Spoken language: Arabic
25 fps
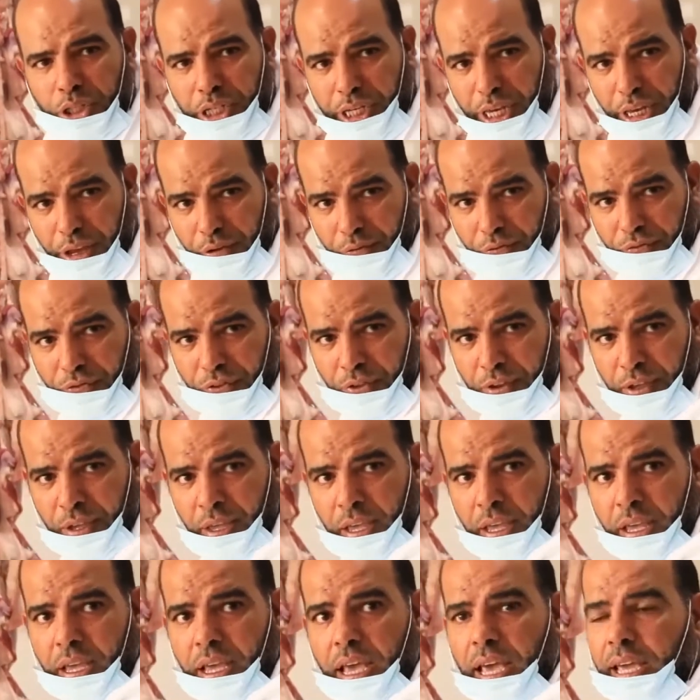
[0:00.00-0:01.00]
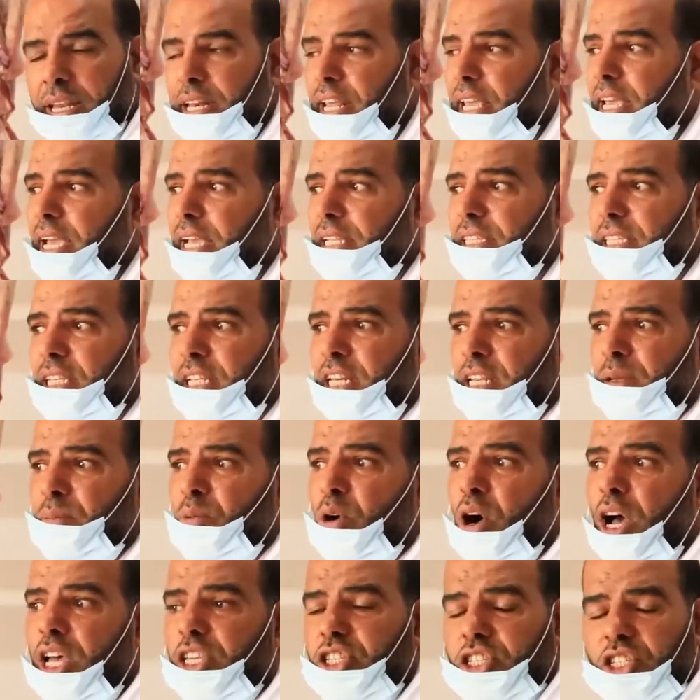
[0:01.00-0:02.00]
ضعيف هنا يعطيني
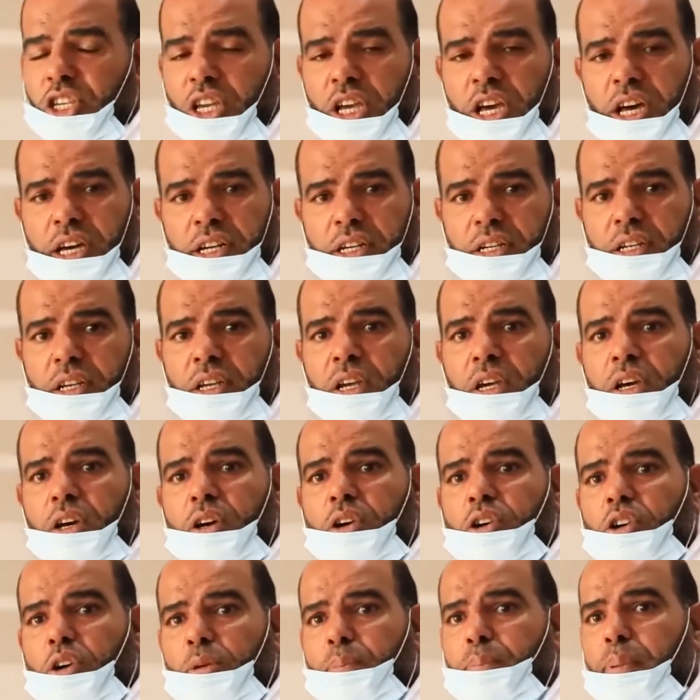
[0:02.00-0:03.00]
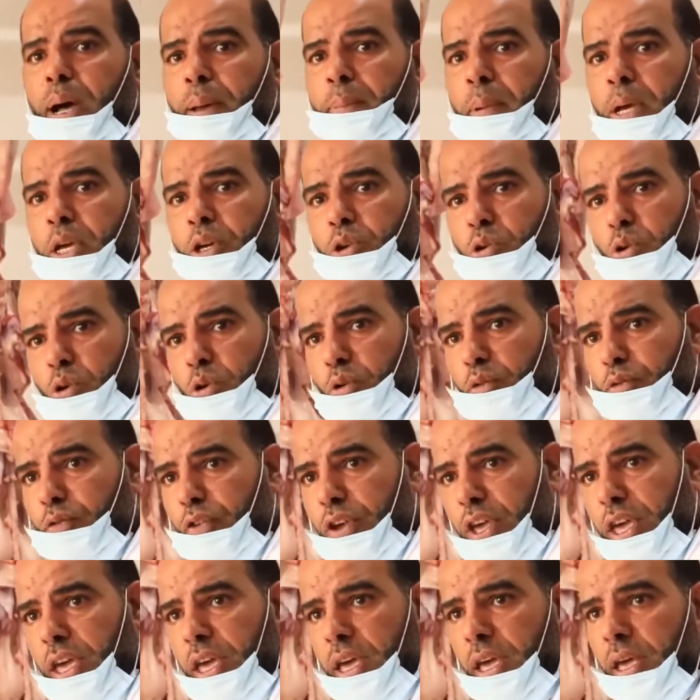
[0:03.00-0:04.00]
مؤشر ربما يكون
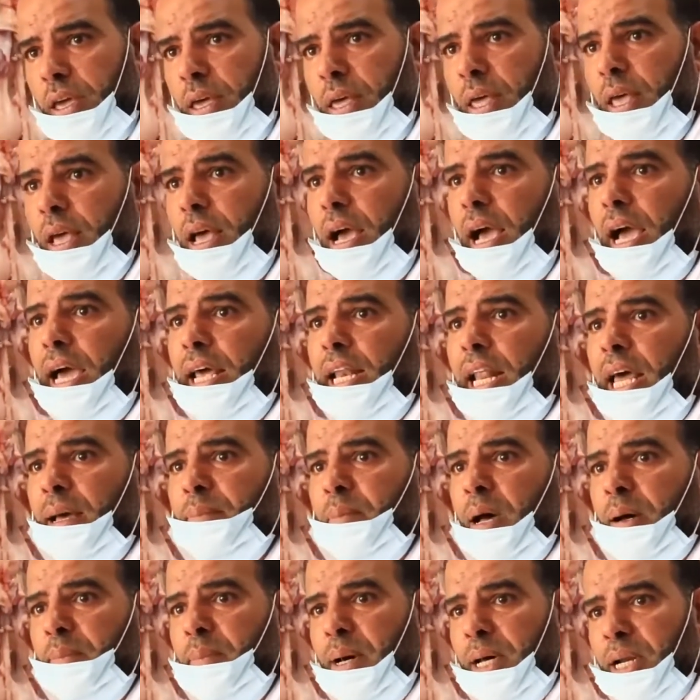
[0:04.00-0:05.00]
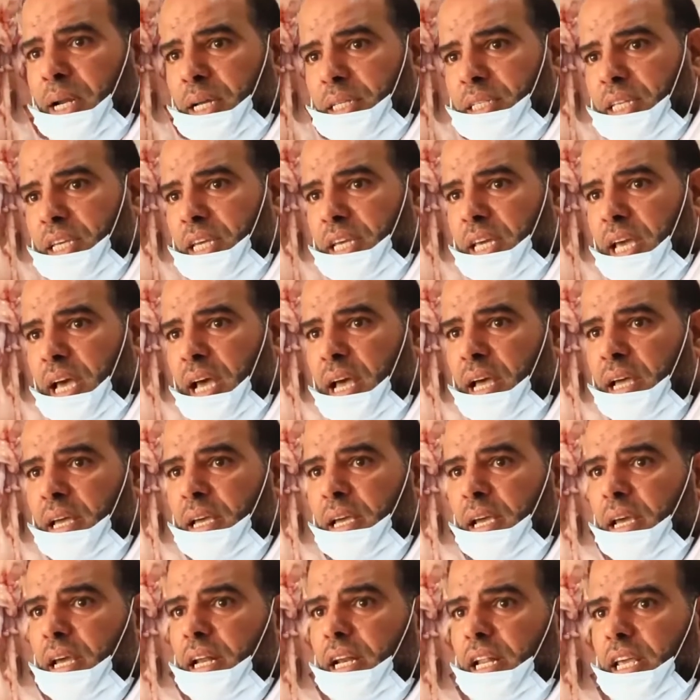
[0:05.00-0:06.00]
فيه علامة مرضية
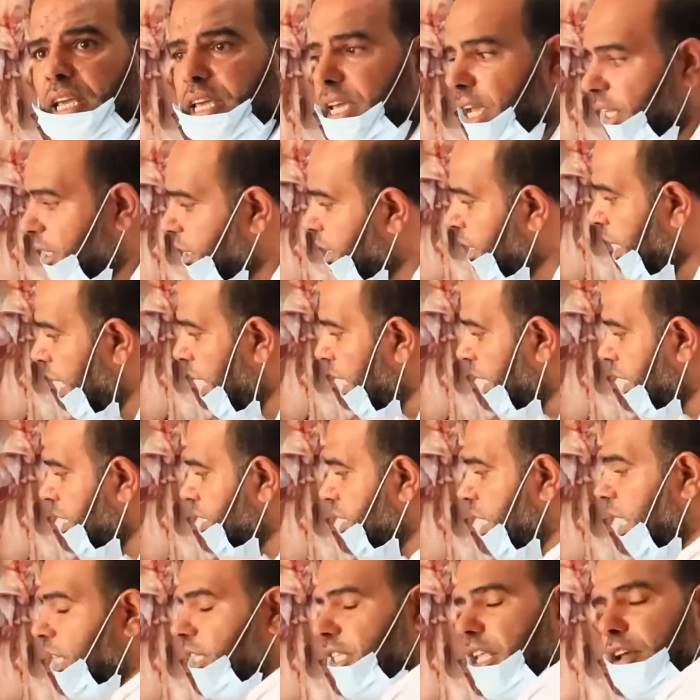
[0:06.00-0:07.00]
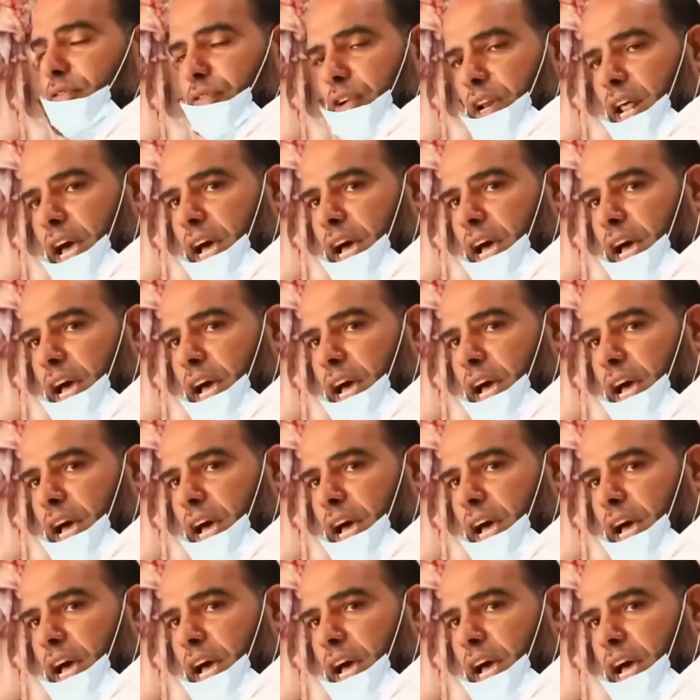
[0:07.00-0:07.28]
اللي هي تنعكس حتى في